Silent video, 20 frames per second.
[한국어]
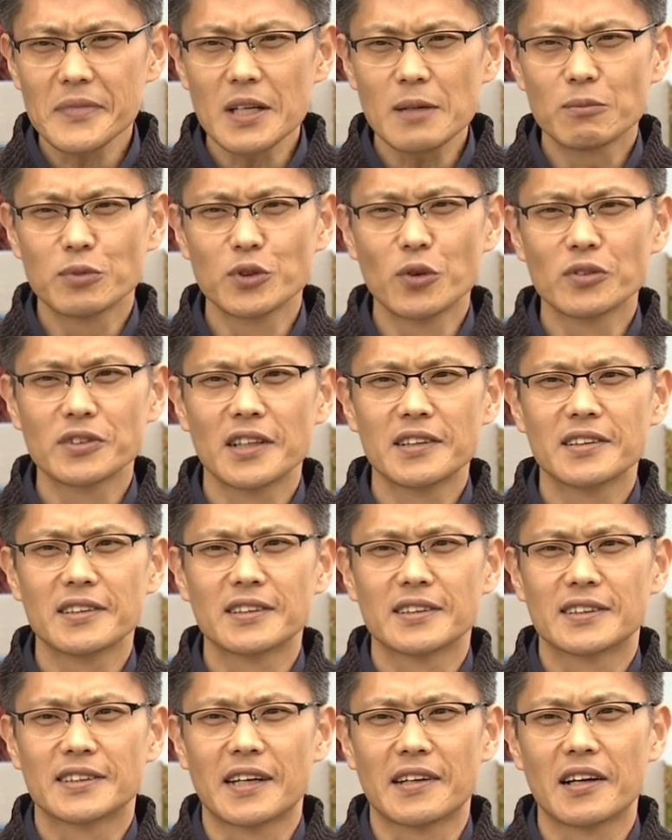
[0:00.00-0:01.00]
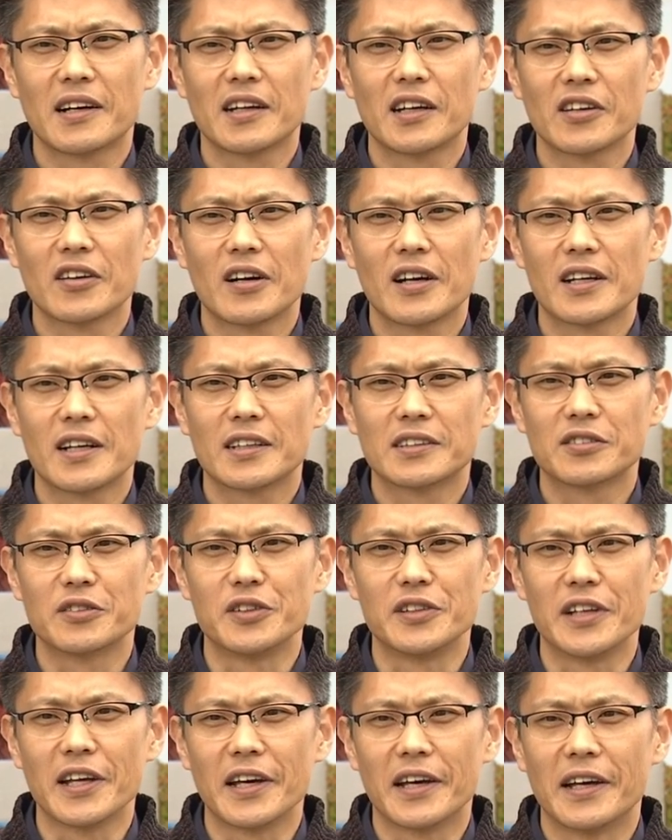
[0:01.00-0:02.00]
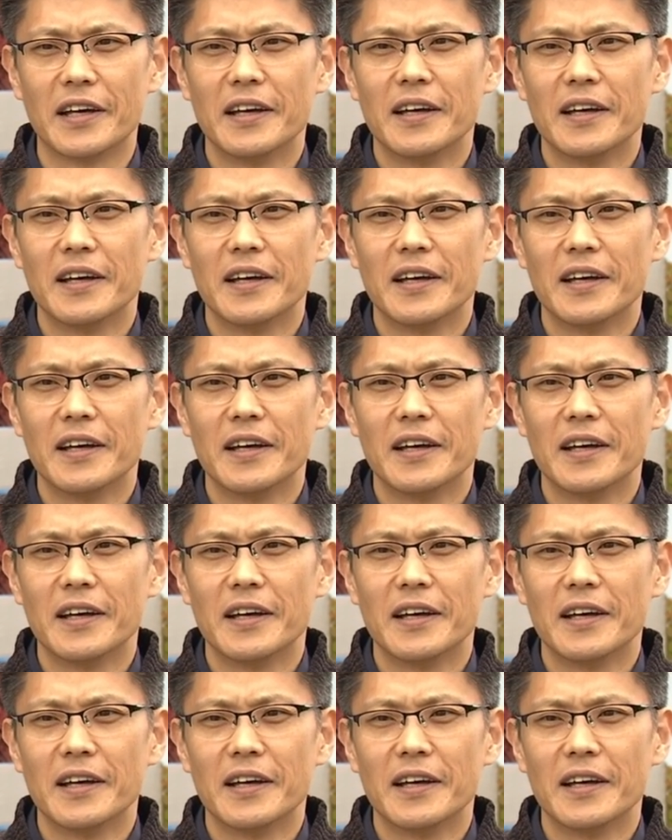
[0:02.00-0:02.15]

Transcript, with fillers: 부동산 등 자산 가격 하락으로 인해